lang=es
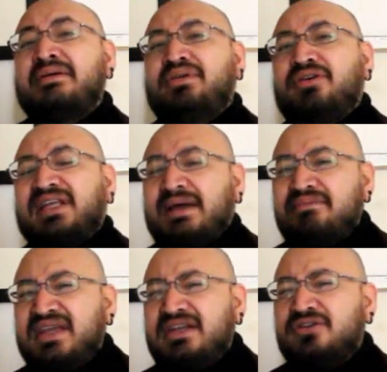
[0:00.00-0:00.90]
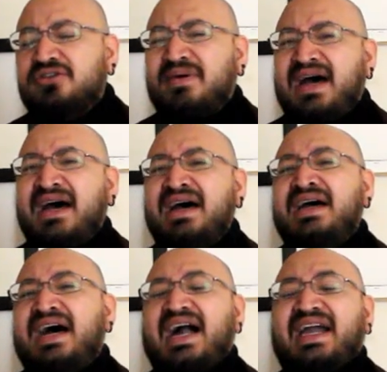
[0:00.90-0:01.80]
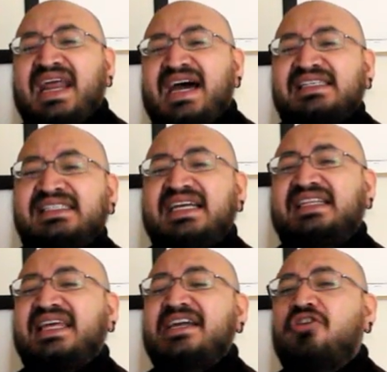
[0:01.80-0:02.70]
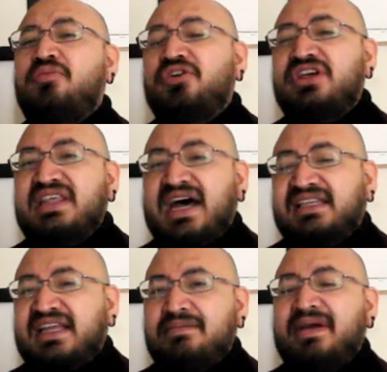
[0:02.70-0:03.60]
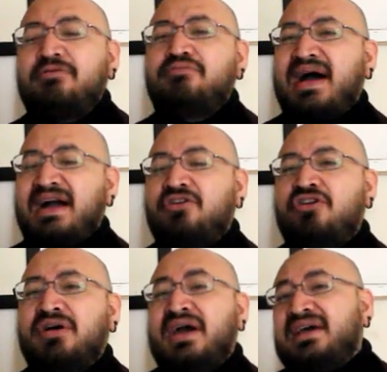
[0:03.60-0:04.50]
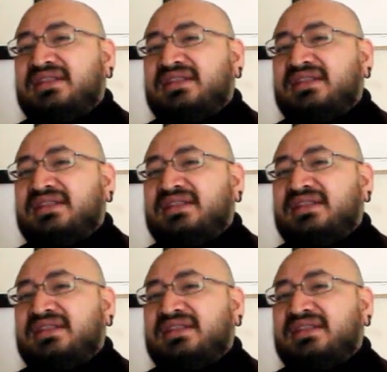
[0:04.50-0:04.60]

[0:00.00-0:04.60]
pero que también nos va a crear cierta incomodidad al ver un Van Gogh